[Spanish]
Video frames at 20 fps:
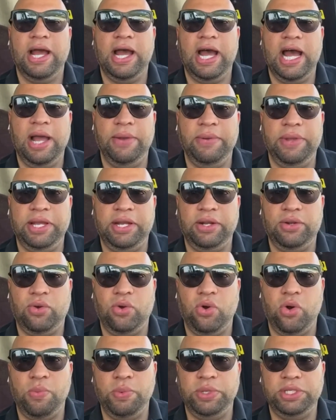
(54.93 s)
a ver
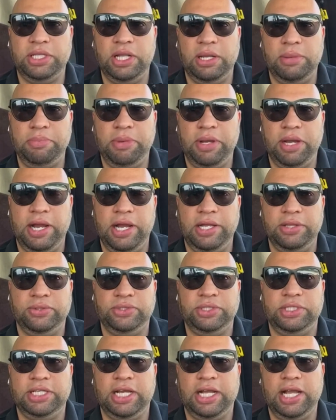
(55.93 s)
cómo están
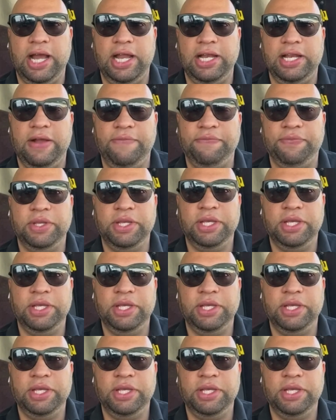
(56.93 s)
pagándose esa carga.